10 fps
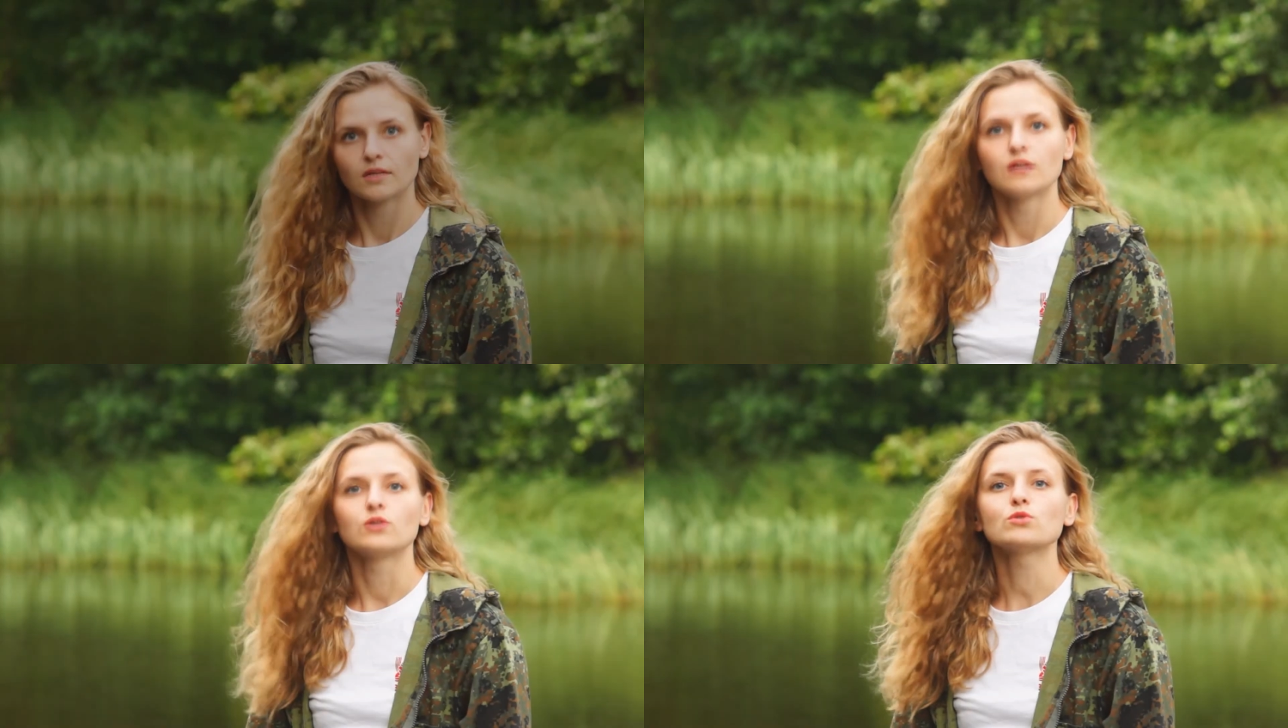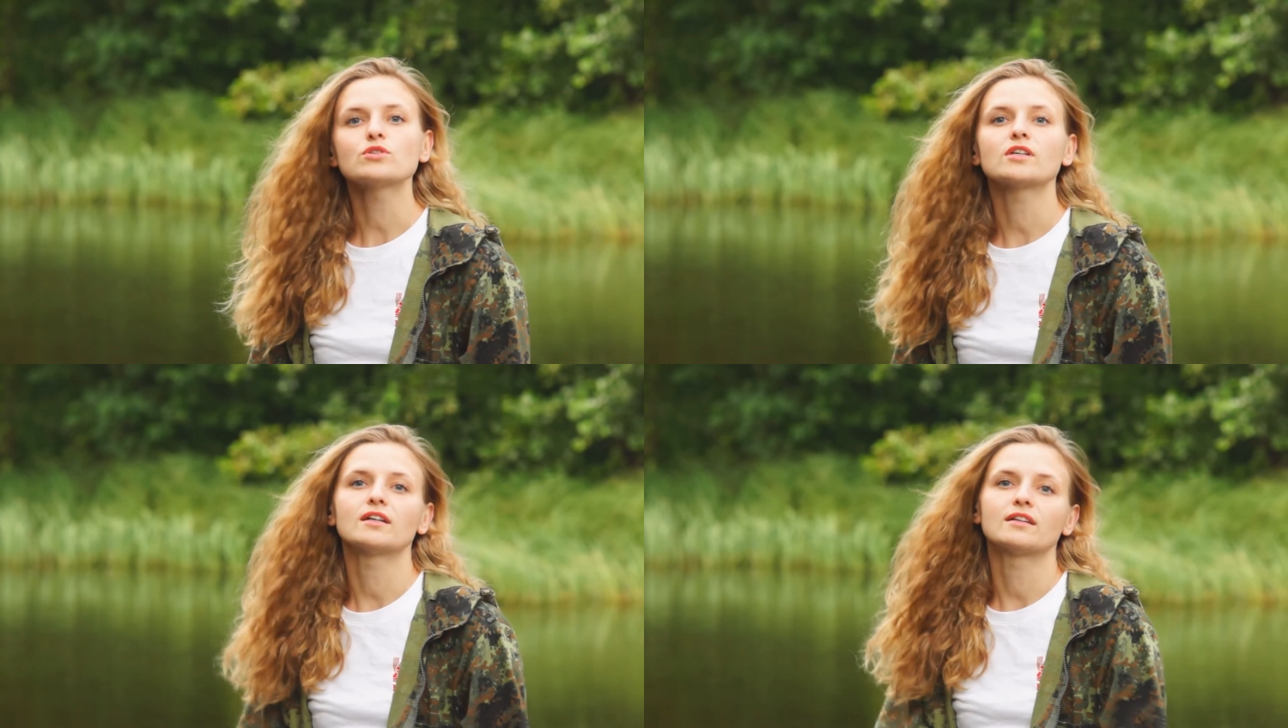
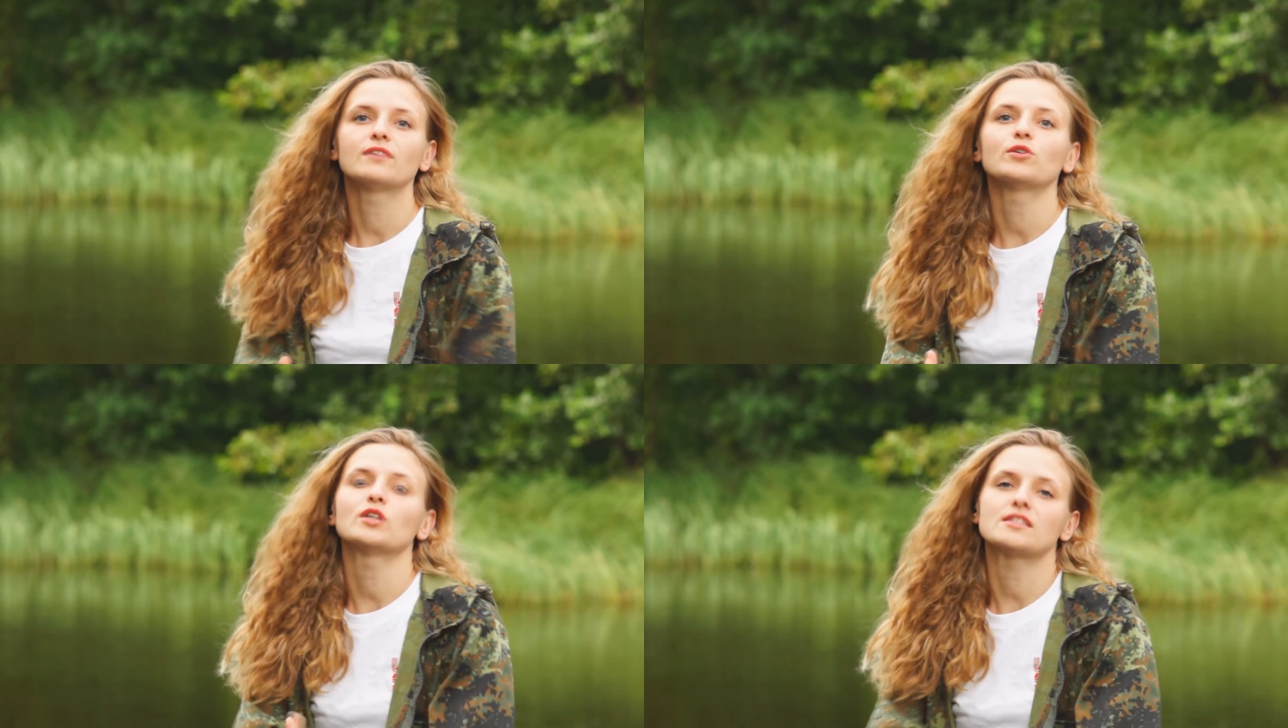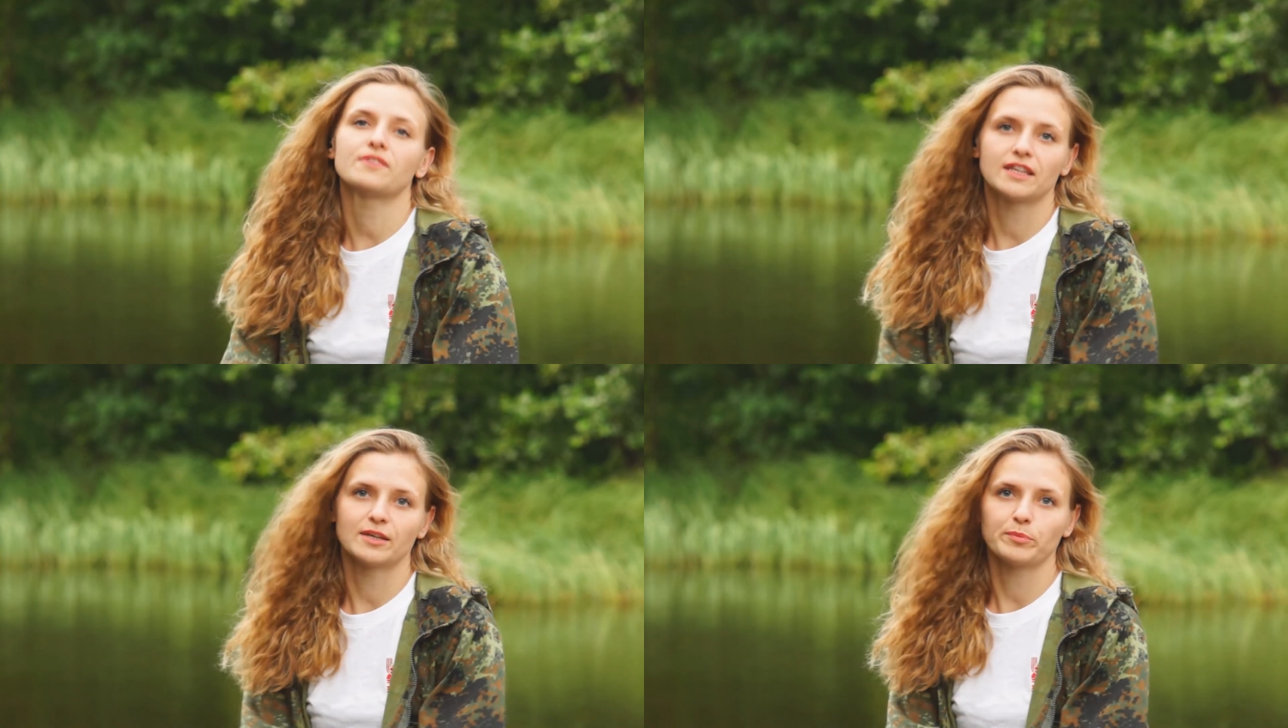Русское родовое
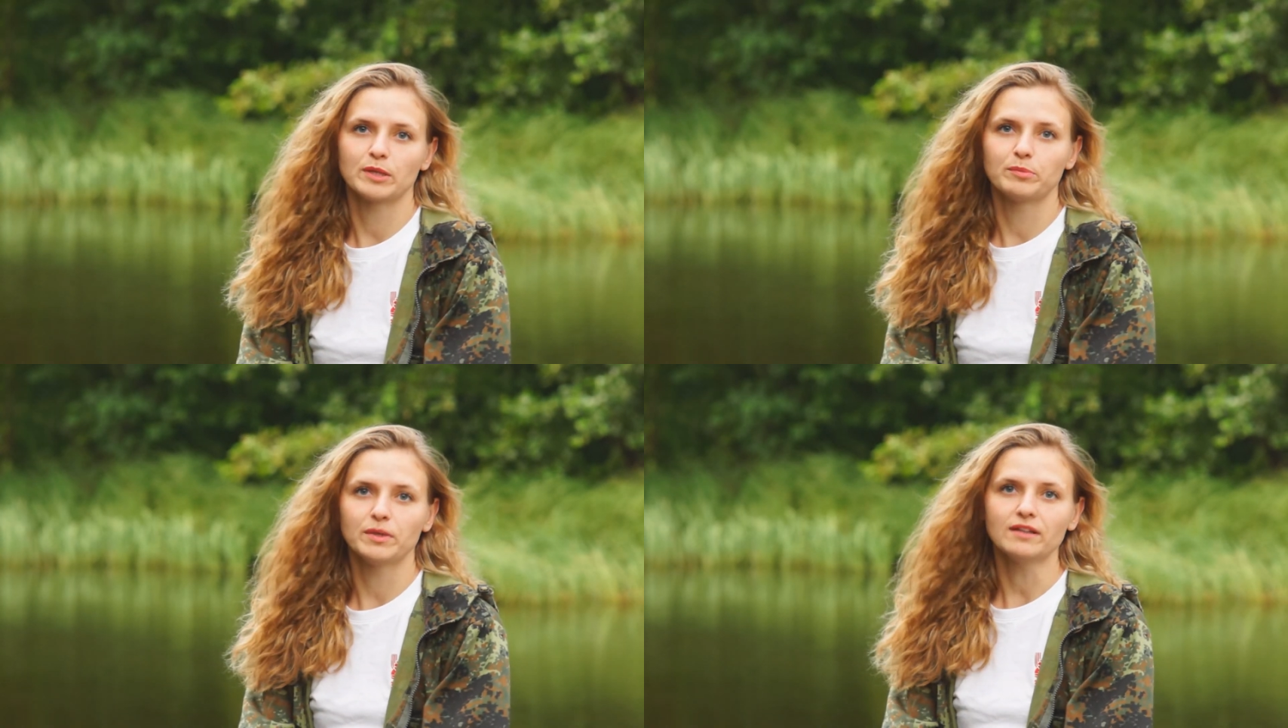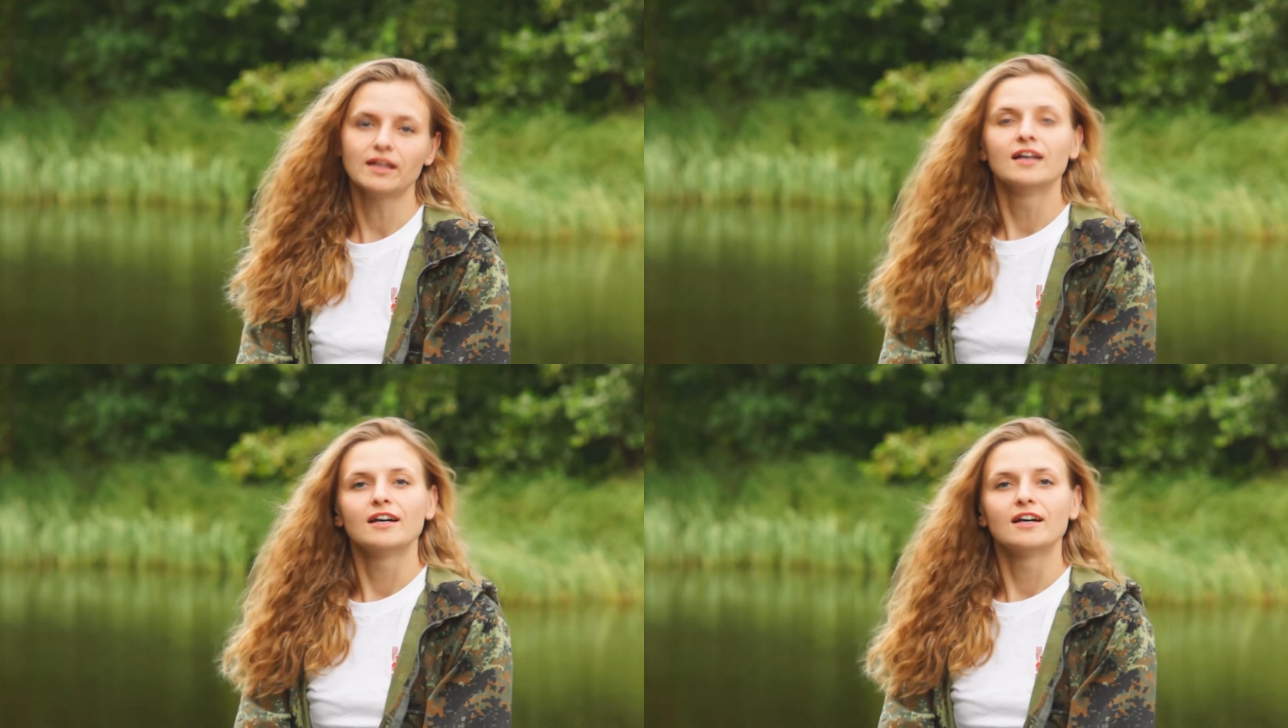название подбел